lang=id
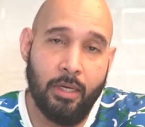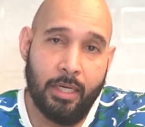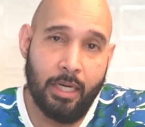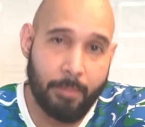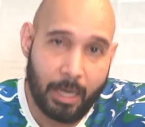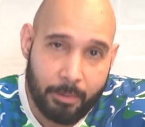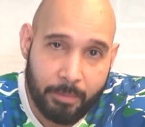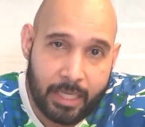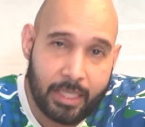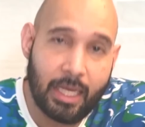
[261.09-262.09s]
dan para
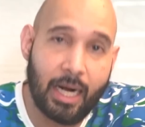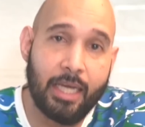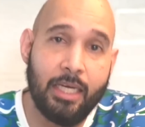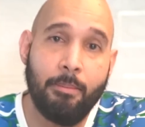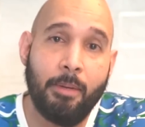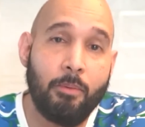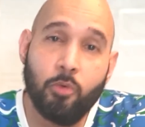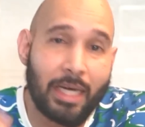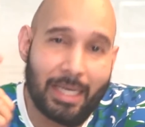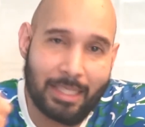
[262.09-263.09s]
pemain kita lainnya memang
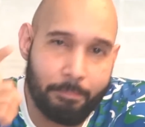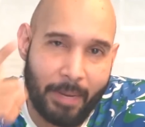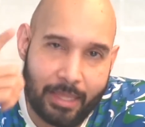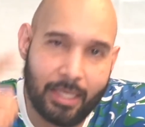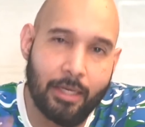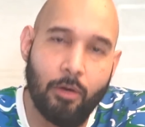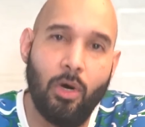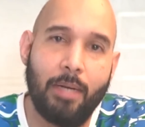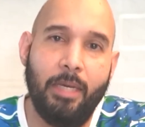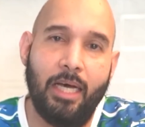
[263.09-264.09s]
punya kecepatan yang
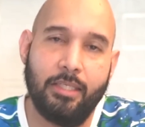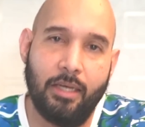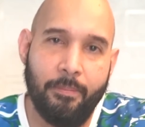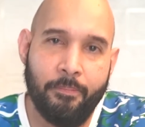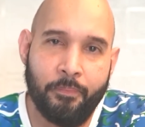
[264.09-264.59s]
luar biasa